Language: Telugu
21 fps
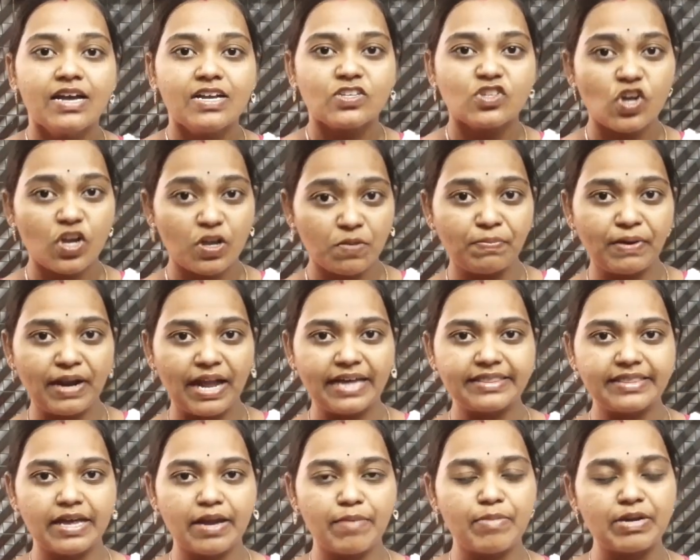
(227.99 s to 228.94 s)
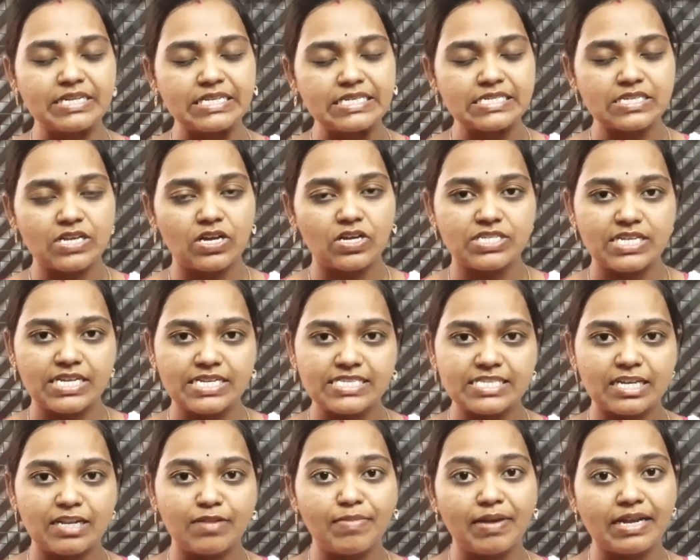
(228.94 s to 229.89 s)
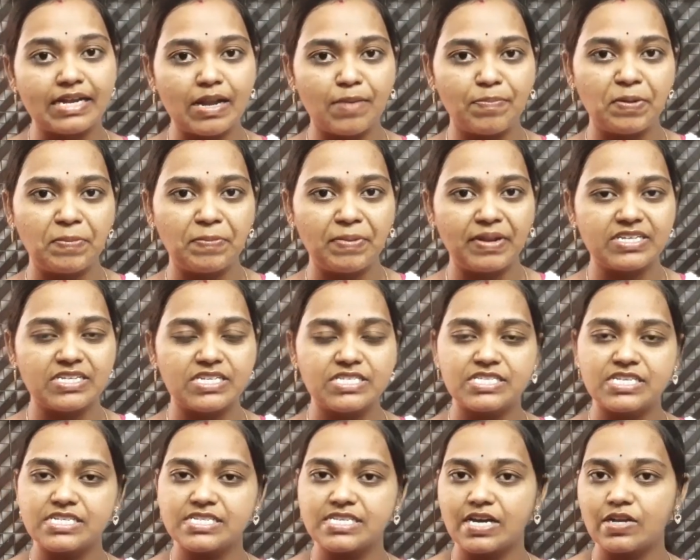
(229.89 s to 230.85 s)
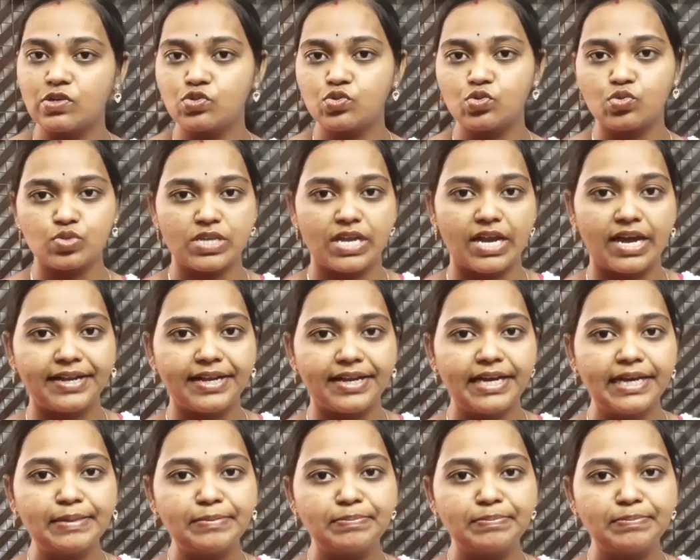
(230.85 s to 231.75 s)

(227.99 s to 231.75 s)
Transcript: సో ఇప్పుడైతే బటర్ స్కాచ్ ఐస్ క్రీమ్ ఎట్లా ప్రిపరేషన్ చేశానో చూసేయండి